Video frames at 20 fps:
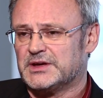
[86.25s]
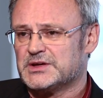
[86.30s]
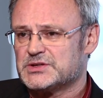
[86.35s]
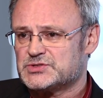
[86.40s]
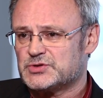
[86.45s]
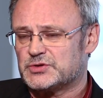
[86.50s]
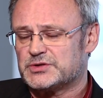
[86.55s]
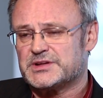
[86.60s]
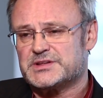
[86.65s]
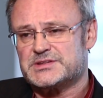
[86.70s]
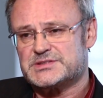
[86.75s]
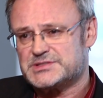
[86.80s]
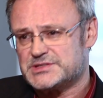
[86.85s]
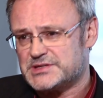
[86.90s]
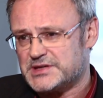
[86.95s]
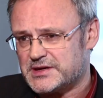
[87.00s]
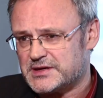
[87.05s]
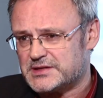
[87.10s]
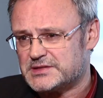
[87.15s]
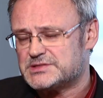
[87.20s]
sondern
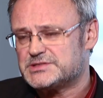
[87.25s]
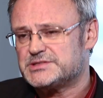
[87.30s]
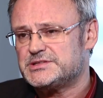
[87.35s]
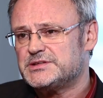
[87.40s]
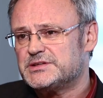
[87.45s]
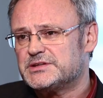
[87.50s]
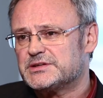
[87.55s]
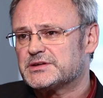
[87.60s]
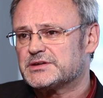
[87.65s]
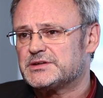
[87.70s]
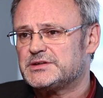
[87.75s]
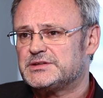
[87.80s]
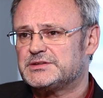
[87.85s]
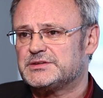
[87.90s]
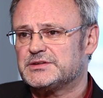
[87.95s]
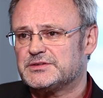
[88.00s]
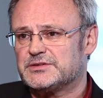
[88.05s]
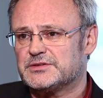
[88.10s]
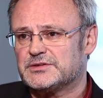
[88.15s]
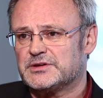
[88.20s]
sehr
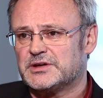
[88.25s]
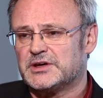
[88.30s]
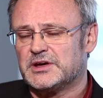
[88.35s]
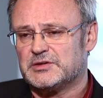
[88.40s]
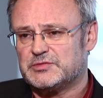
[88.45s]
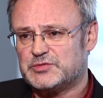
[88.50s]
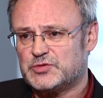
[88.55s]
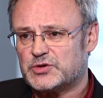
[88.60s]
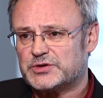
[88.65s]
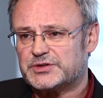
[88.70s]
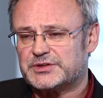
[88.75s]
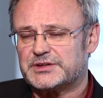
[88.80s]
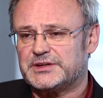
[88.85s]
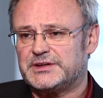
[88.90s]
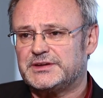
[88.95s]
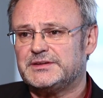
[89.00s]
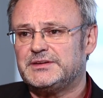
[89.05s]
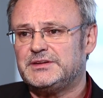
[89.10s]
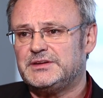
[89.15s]
zielgerichtete Vorträge,